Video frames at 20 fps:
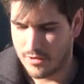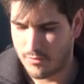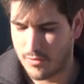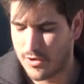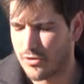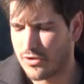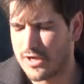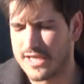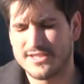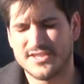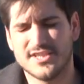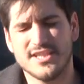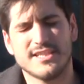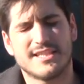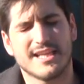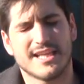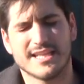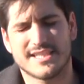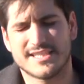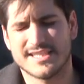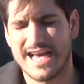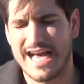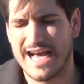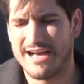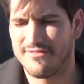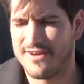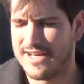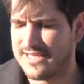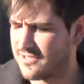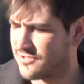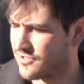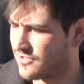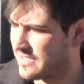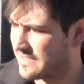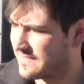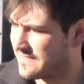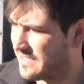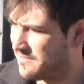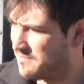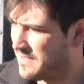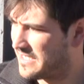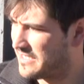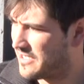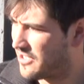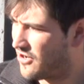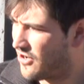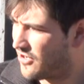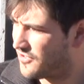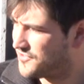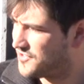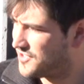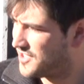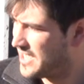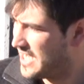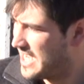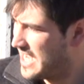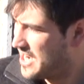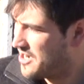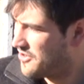quello che ci interessava sostanzialmente oggi